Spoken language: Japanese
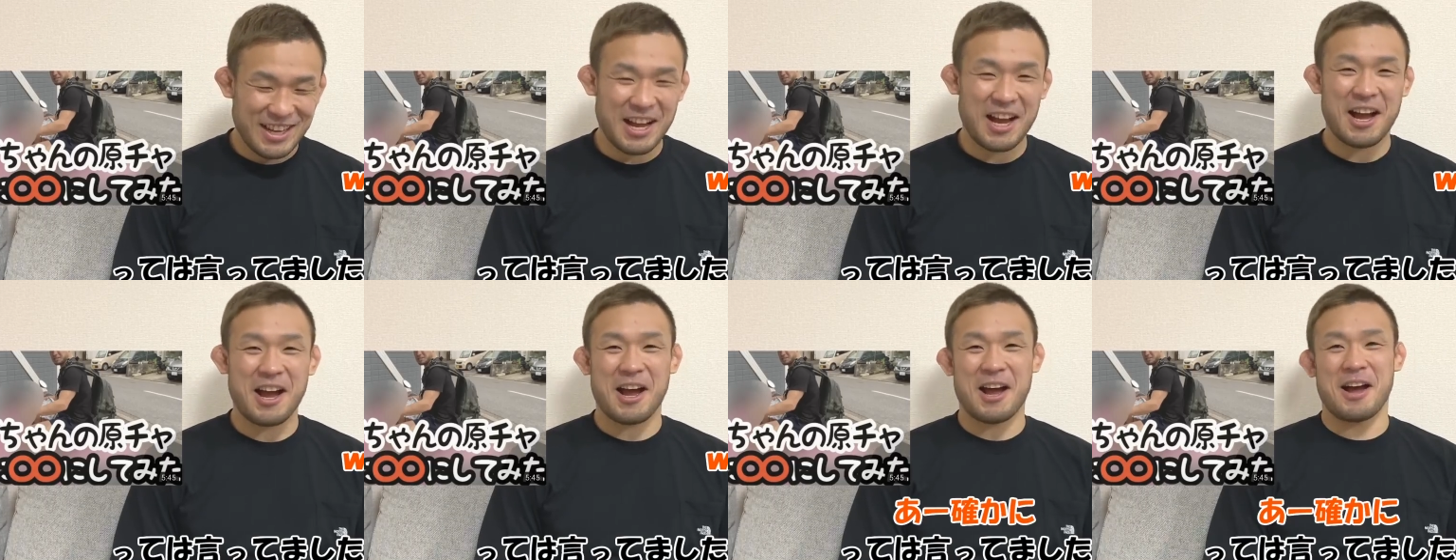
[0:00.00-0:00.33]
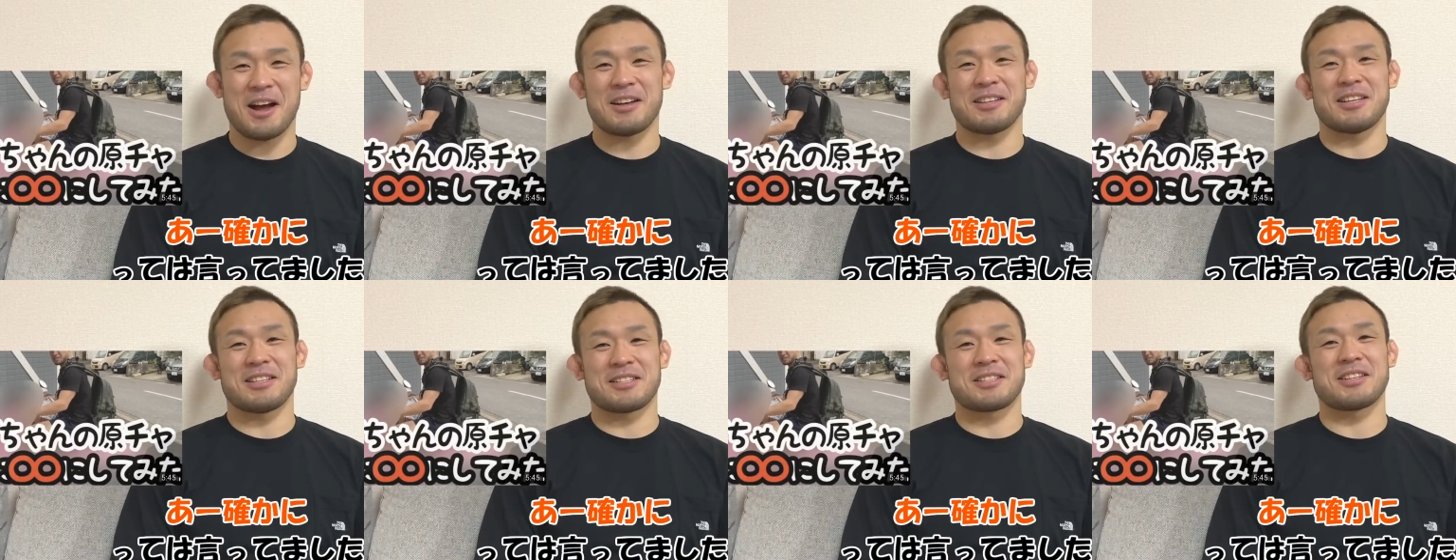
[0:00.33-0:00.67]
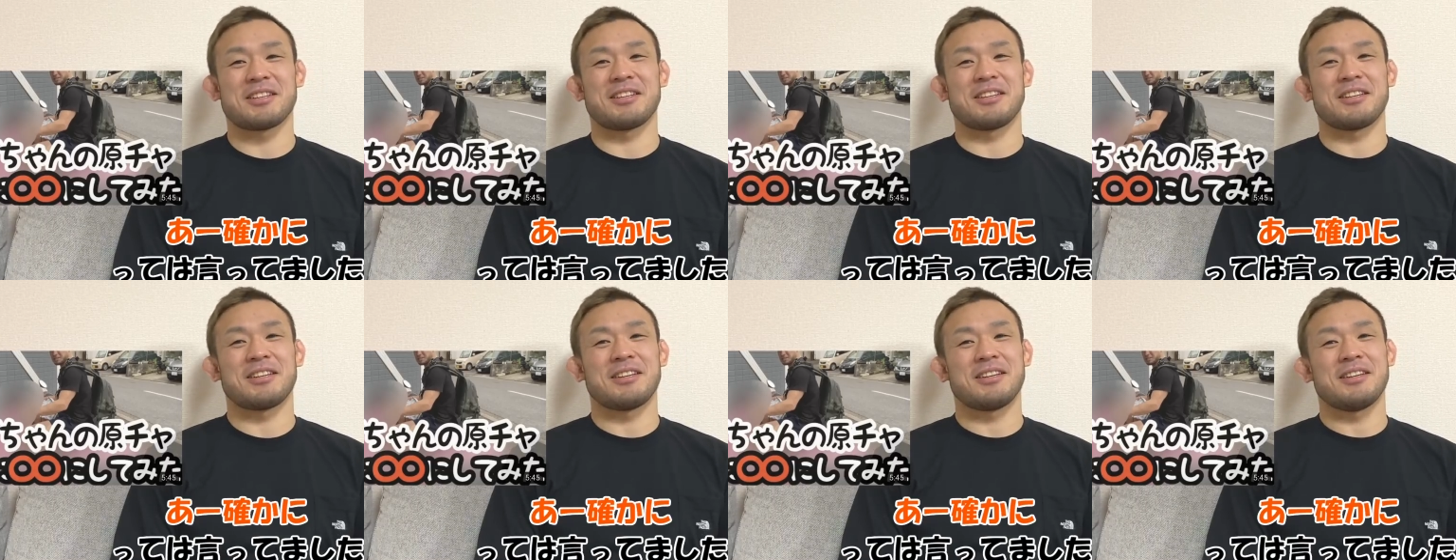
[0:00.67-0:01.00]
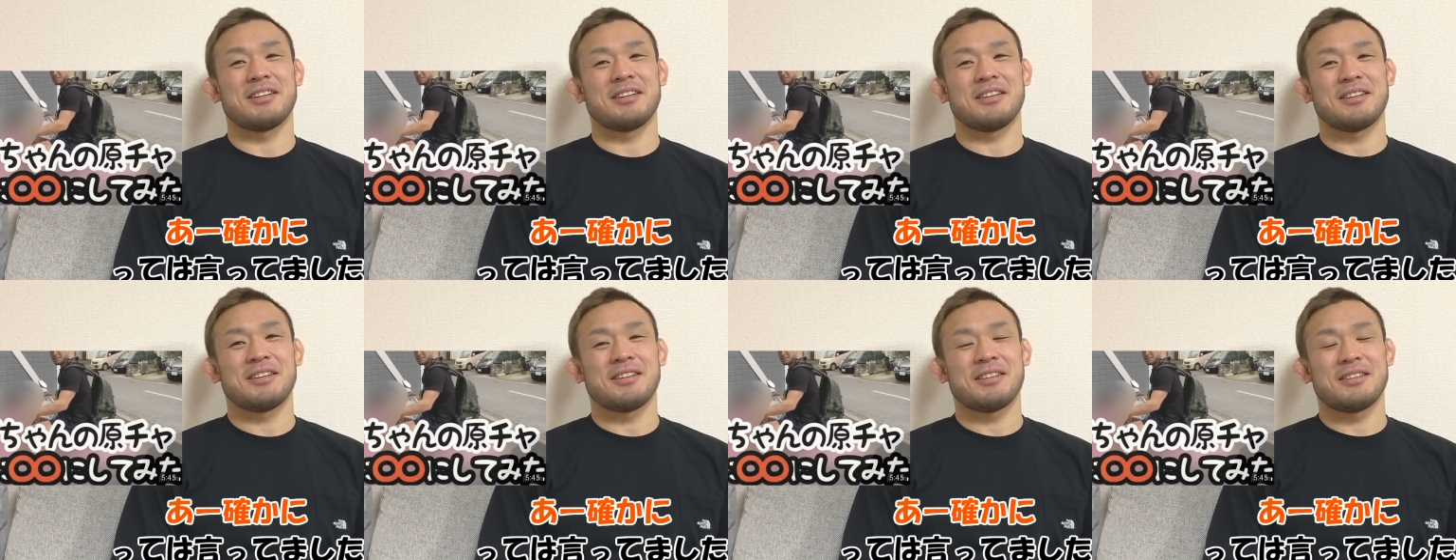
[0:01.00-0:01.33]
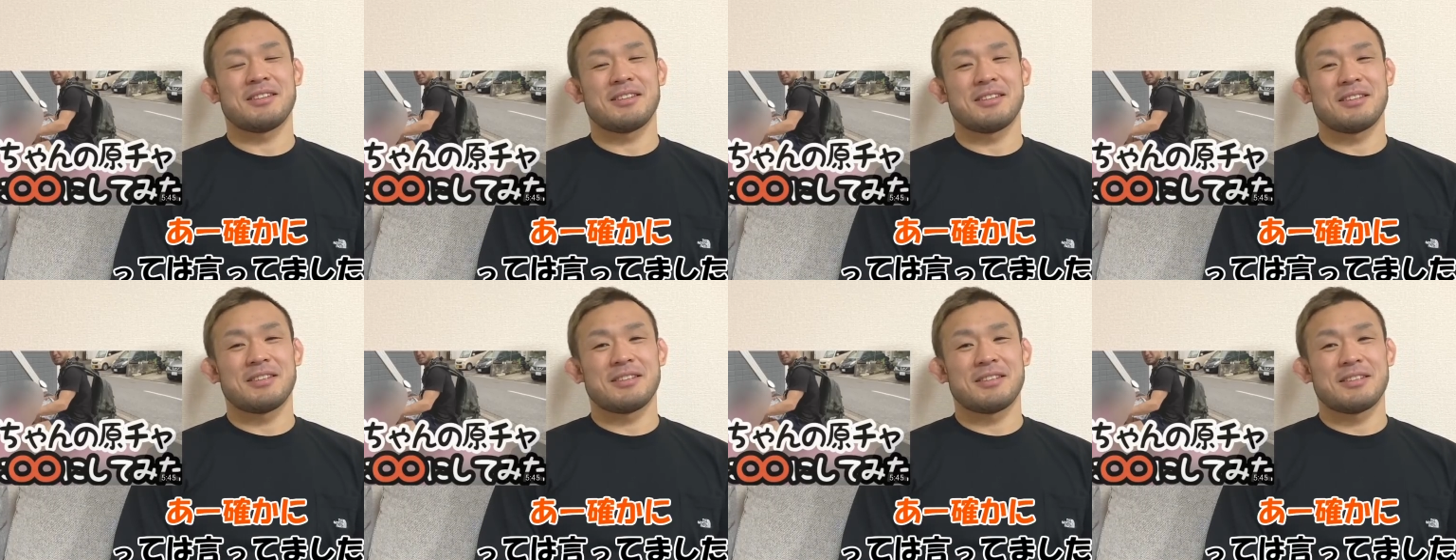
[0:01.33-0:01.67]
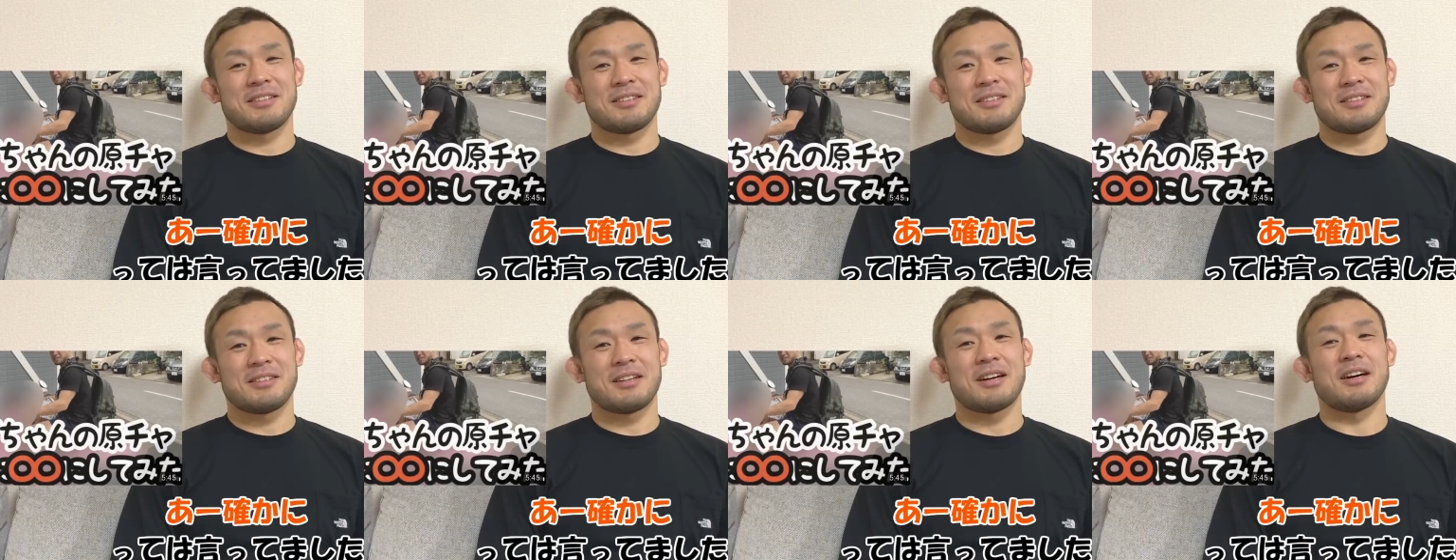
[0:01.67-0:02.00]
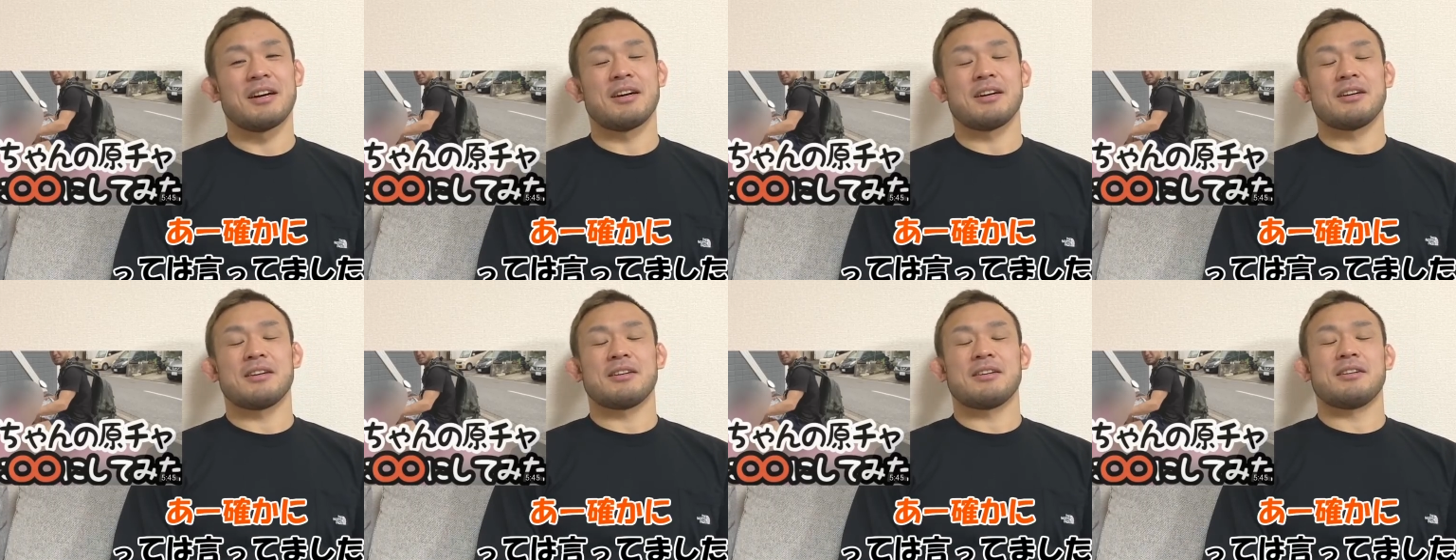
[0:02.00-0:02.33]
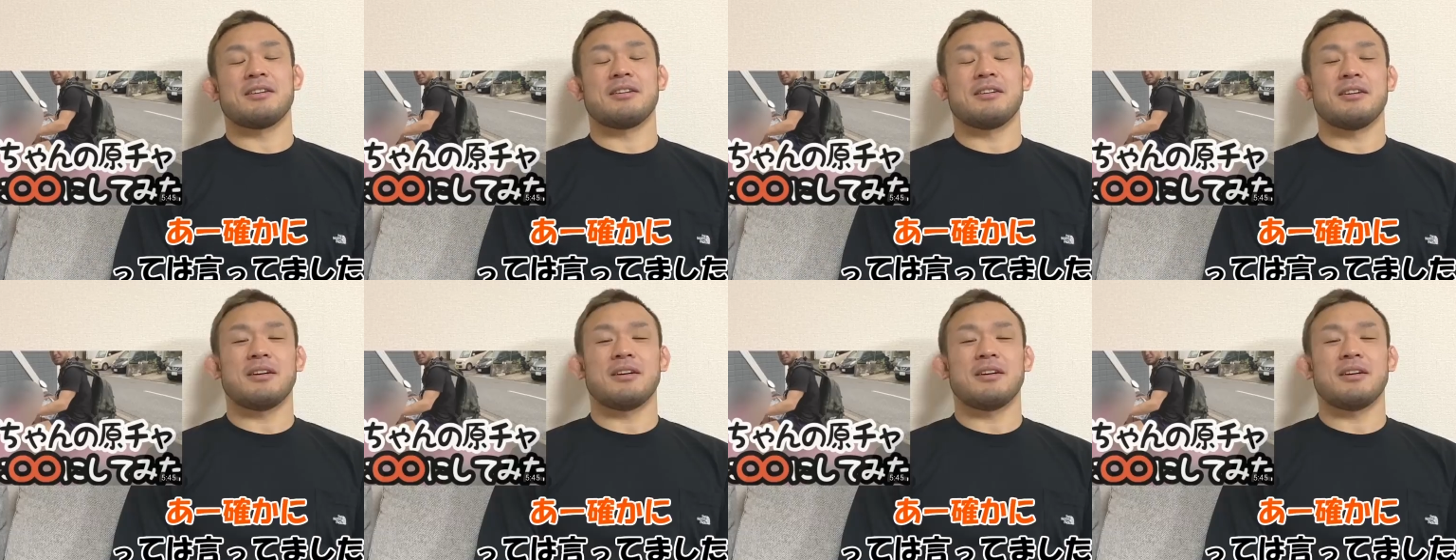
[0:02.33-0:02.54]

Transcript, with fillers: けど、ああ確かに、はい、すごく見てくださってるんで、